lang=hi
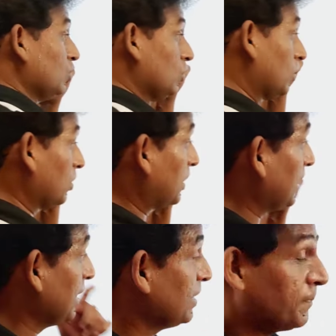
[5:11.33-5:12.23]
रहा हूं
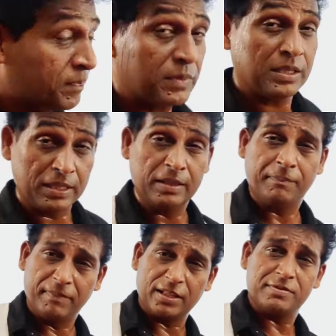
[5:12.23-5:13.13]
कि
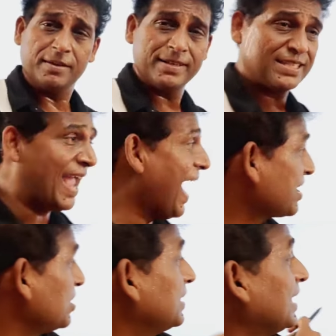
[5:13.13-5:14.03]
मतलब सीबीएसई
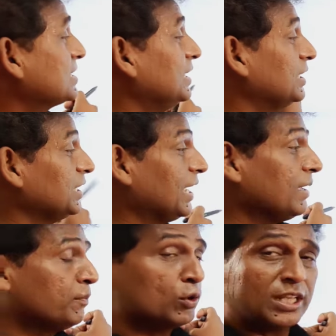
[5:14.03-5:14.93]
एक्शन e कैसे लेती
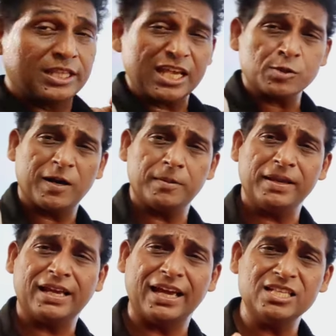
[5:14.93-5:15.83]
है पूरे देश भर
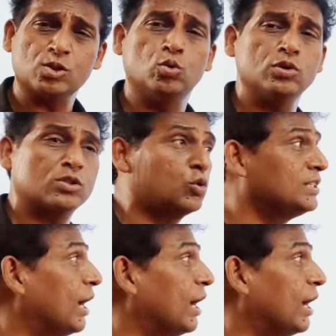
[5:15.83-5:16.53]
में कई स्कूल्स को